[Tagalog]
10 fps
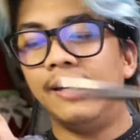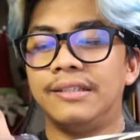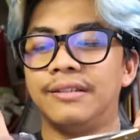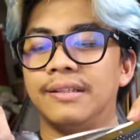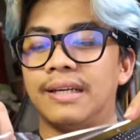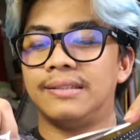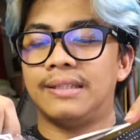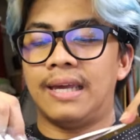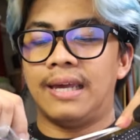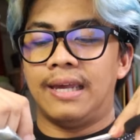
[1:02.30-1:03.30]
reason
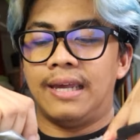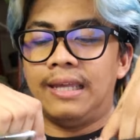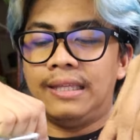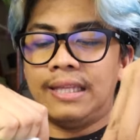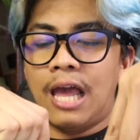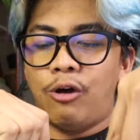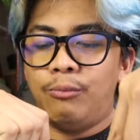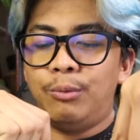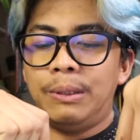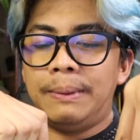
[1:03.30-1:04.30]
kasi, hindi na
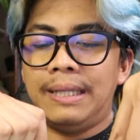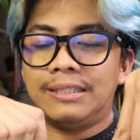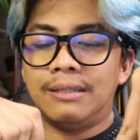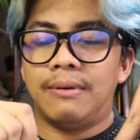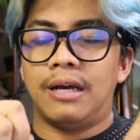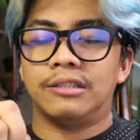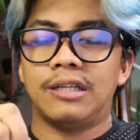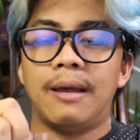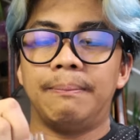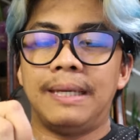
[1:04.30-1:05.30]
ako bumibili sa mga
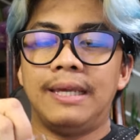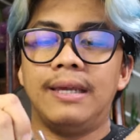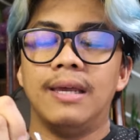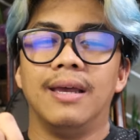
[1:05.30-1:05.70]
Shopee,